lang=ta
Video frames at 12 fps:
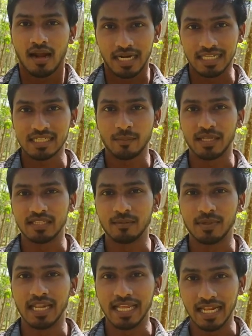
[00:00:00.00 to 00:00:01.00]
கடைசியில் பார்த்திங்க
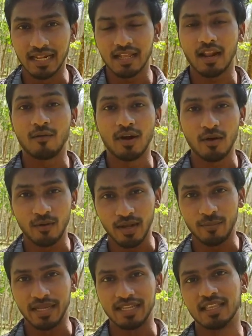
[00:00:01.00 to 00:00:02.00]
அப்படின்னா எல்லோரும்
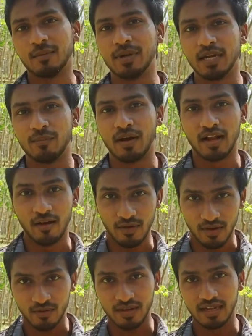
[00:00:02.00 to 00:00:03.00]
அவங்கவுங்க பையை தான் போய் எடுப்பாங்க
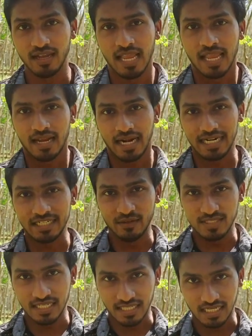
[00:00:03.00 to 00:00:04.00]
அவங்கவுங்க கலெக்டிவ்
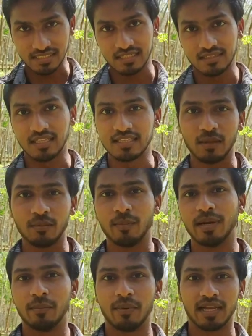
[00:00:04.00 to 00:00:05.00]
வச்சு அந்த கஷ்டத்தை தான் திரும்பி
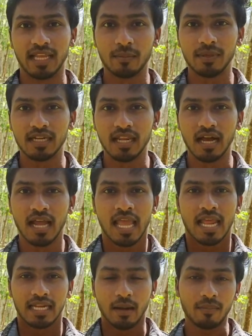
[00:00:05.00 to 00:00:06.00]
போய் எடுப்பாங்க ஏன் அப்படின்னா
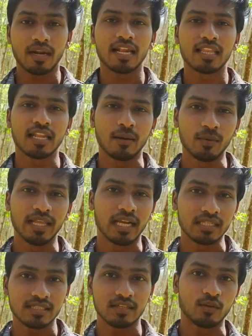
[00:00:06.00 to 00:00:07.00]
நம்மளால் தான் நம்முடைய
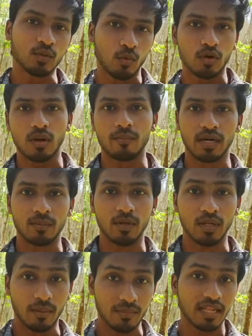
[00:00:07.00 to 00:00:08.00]
கஷ்டத்தை வந்து ஓவர் கம் பண்ண
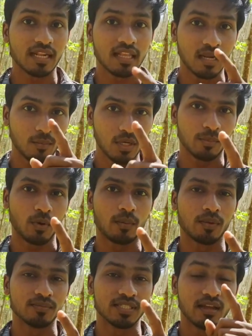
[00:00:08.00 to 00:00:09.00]
முடியும் நம்மளால் தான் நம்முடைய
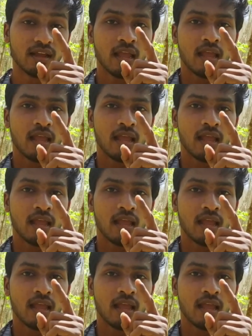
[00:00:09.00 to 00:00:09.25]
ப்ராப்ளம்ஸை